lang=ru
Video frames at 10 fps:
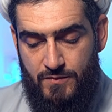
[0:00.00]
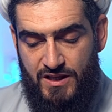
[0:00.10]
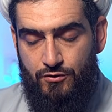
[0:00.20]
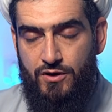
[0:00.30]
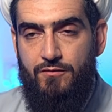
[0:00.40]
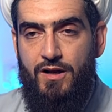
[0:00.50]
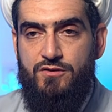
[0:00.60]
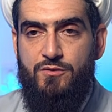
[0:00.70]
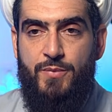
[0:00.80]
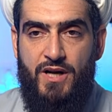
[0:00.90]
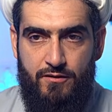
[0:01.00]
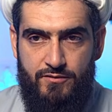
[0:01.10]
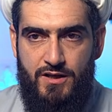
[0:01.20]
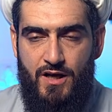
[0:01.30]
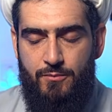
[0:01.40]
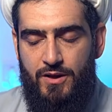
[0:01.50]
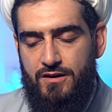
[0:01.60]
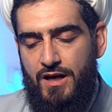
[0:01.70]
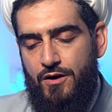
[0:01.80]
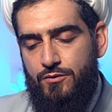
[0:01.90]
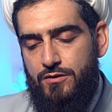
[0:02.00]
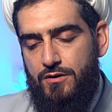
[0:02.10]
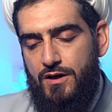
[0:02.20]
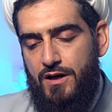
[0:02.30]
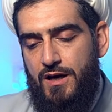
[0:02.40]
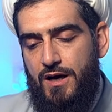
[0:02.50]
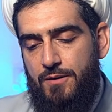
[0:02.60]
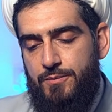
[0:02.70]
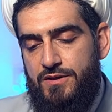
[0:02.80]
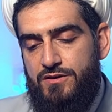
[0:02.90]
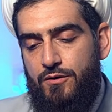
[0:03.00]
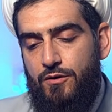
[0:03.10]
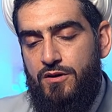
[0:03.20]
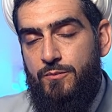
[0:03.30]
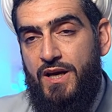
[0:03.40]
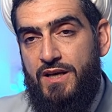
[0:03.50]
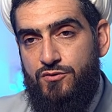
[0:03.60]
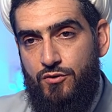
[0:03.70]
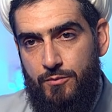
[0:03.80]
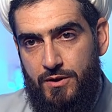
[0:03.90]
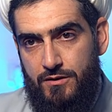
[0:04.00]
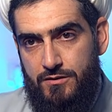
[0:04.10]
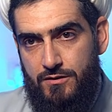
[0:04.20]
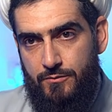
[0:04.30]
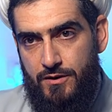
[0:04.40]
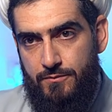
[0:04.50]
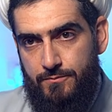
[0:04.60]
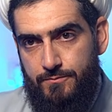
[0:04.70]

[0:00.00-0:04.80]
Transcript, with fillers: которые являются правдой, обладают определенными особенностями.